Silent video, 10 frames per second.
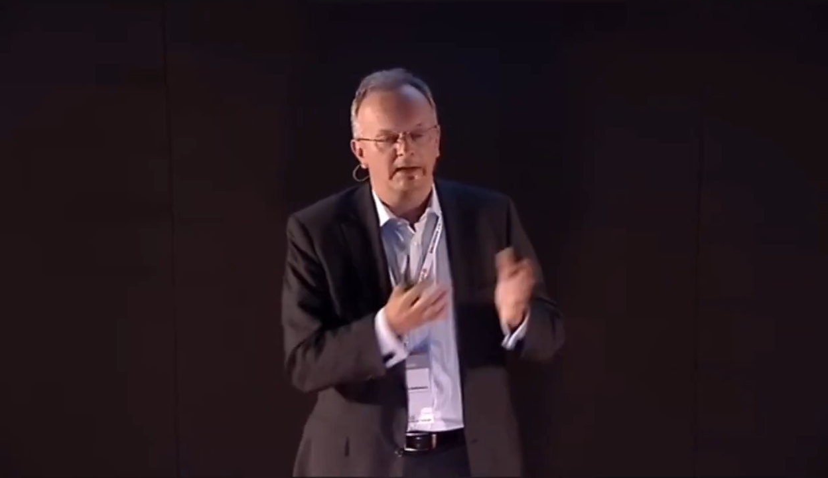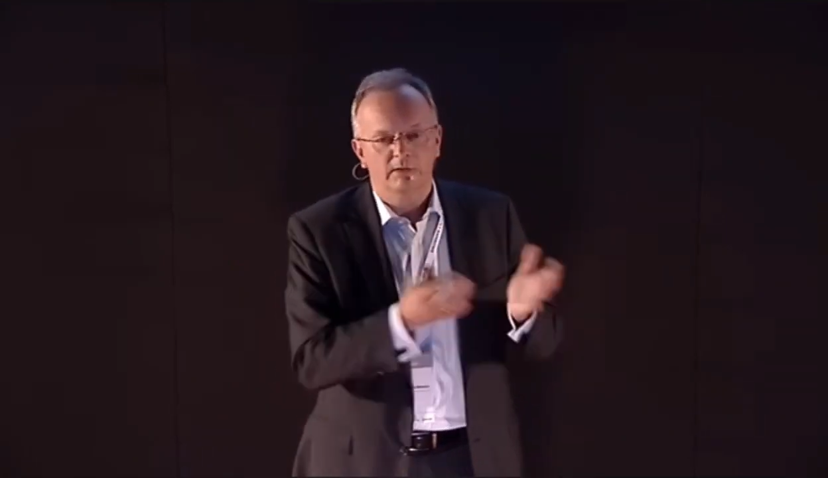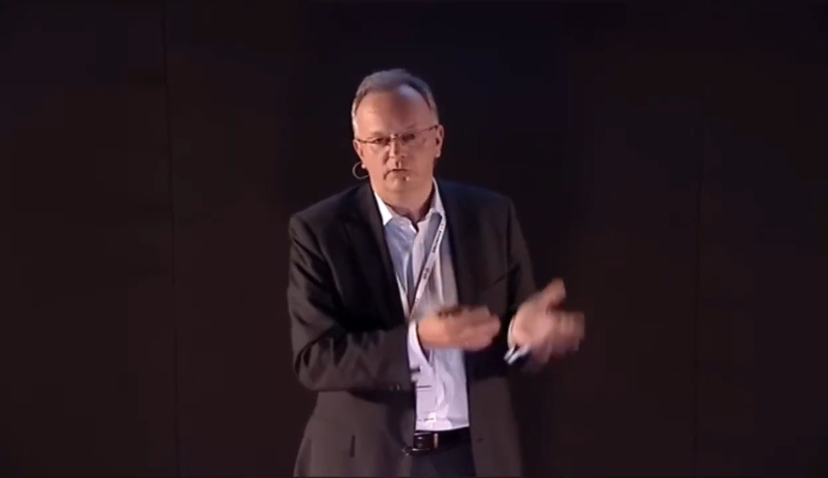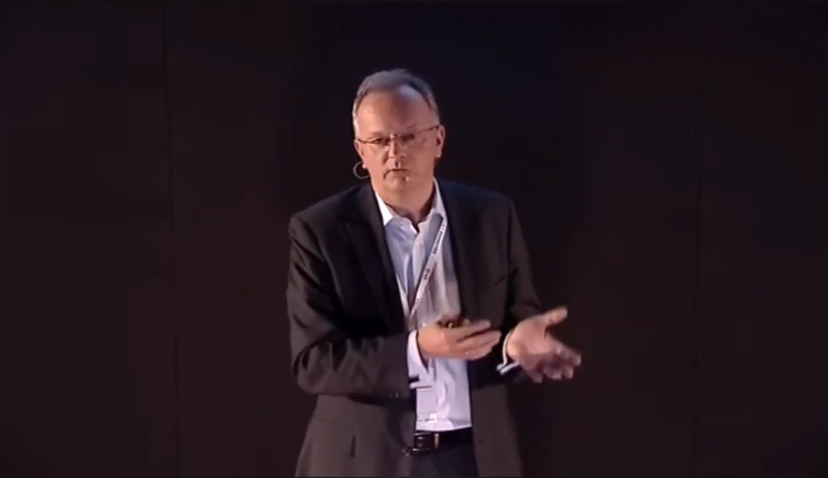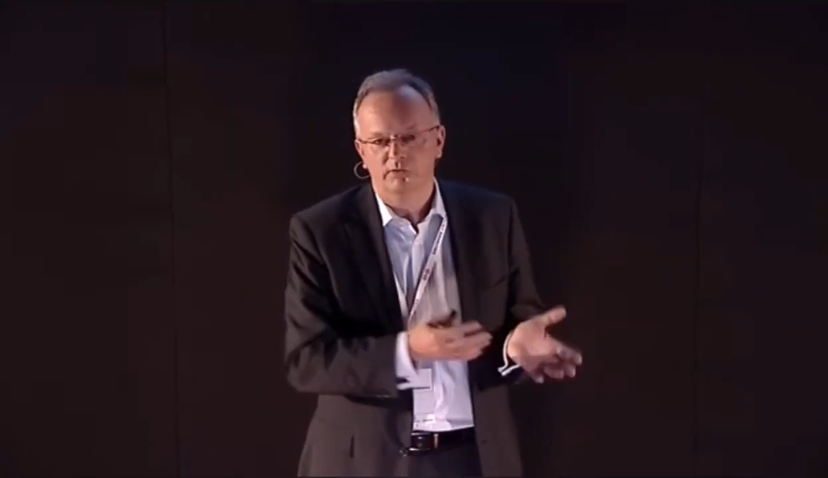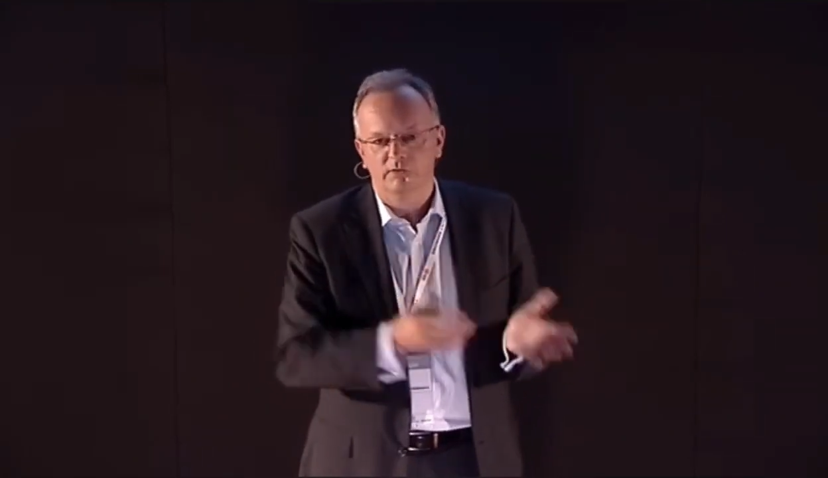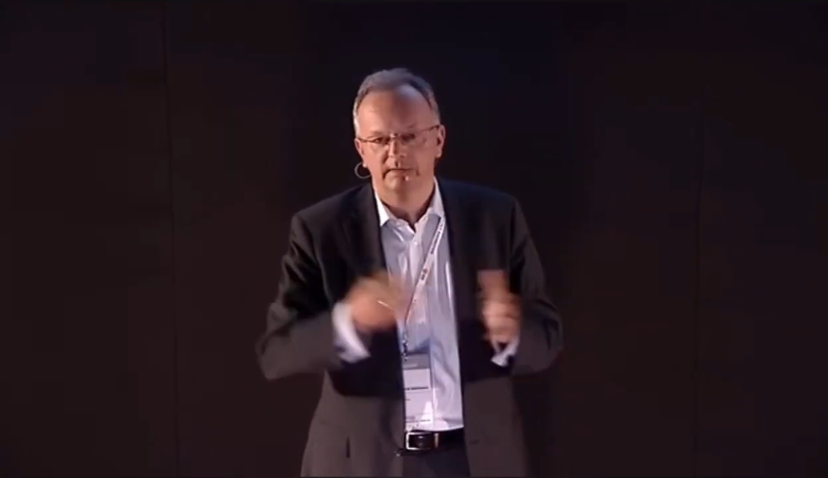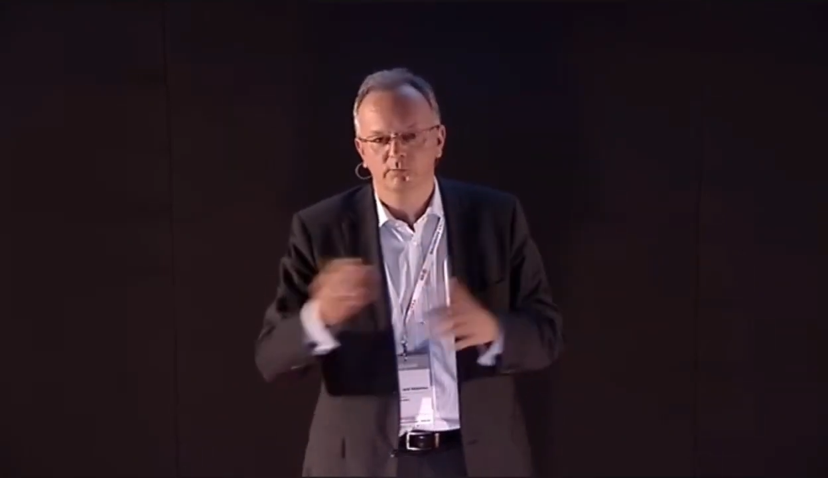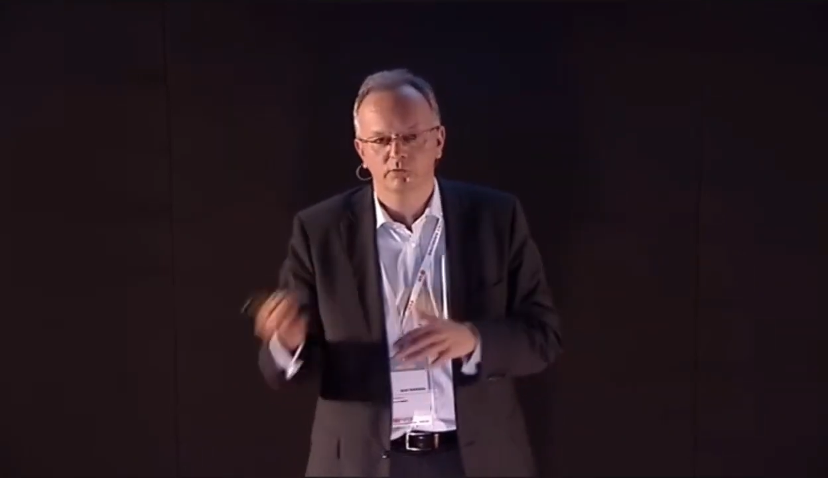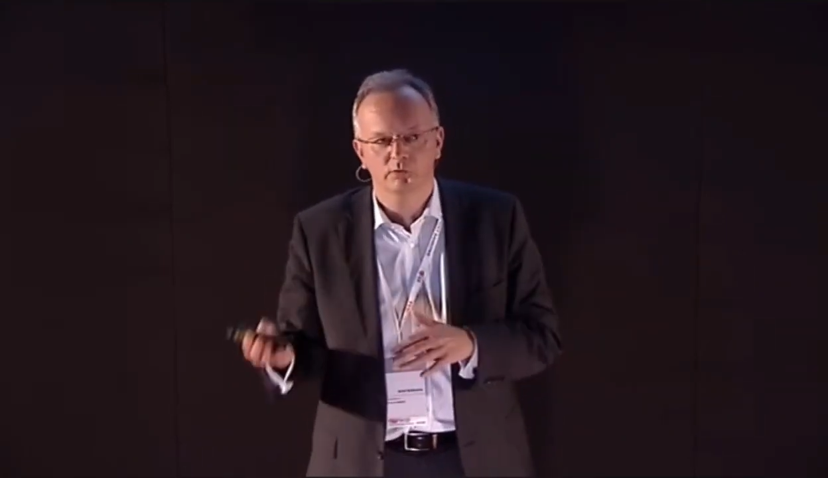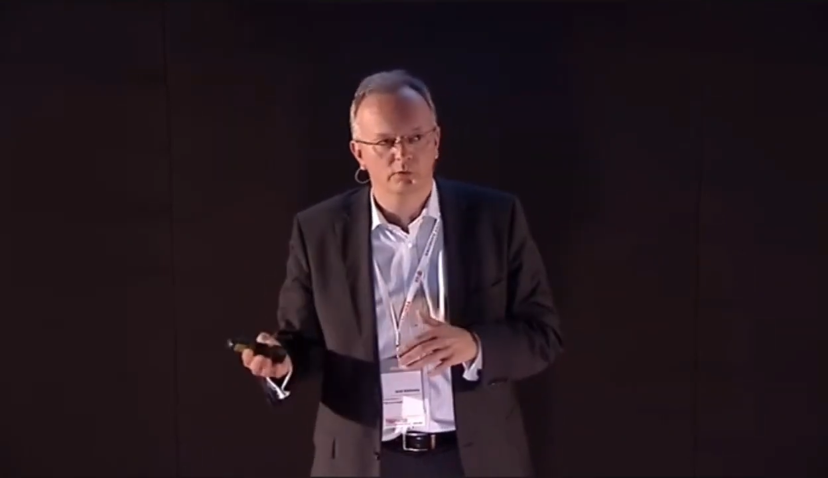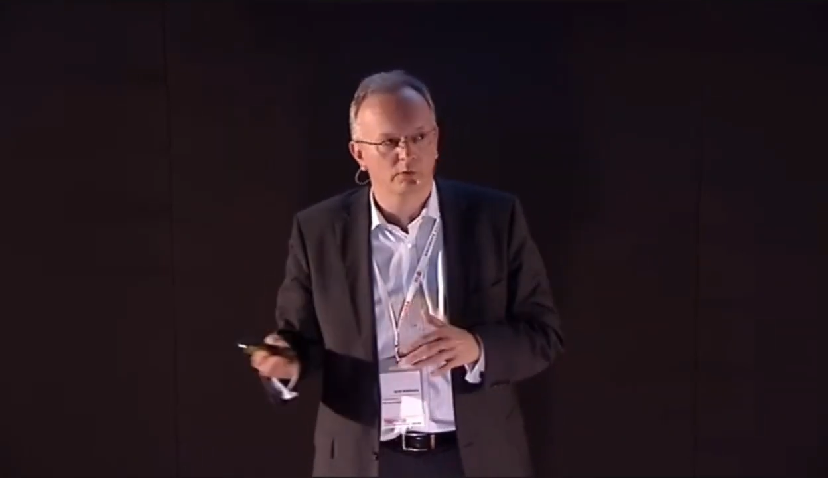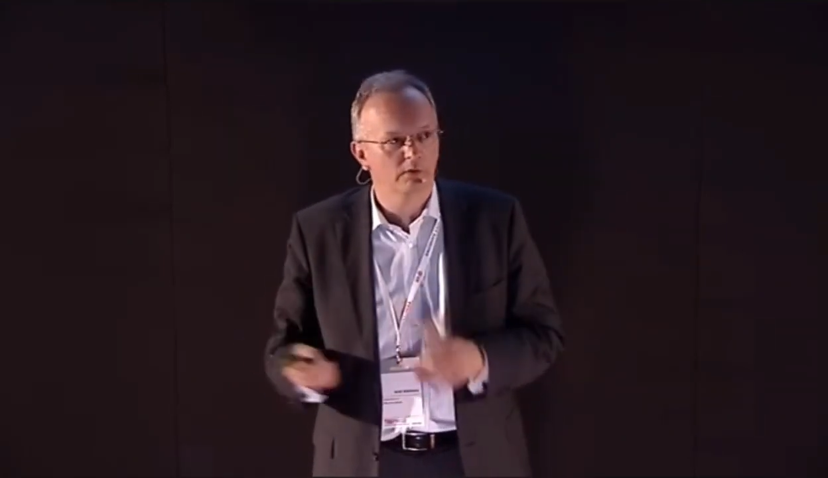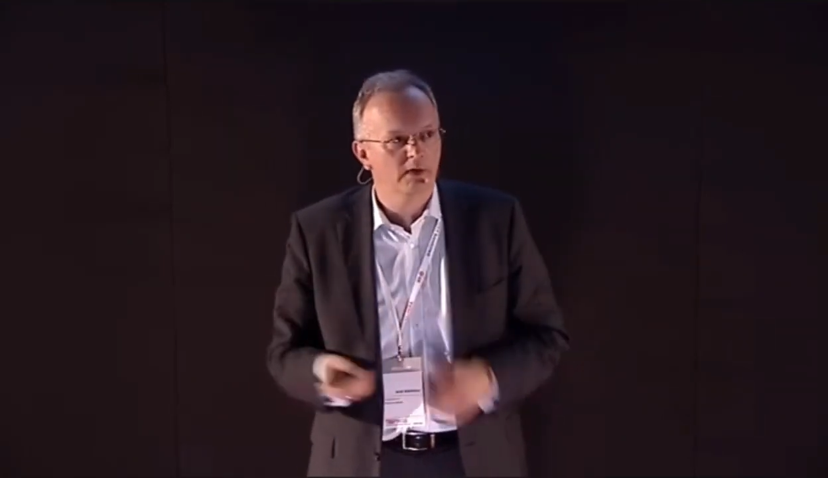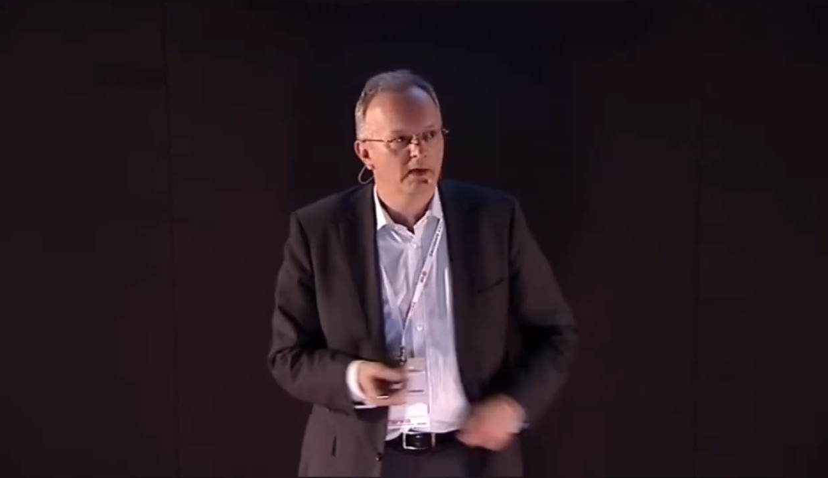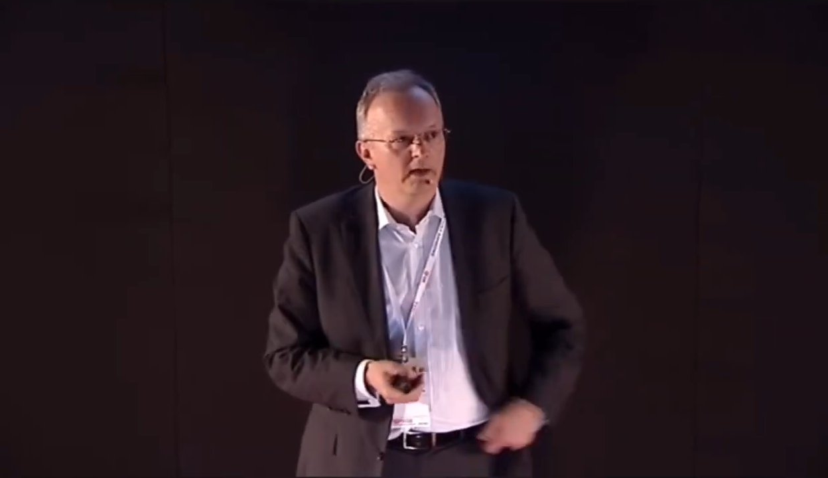radości, smutku,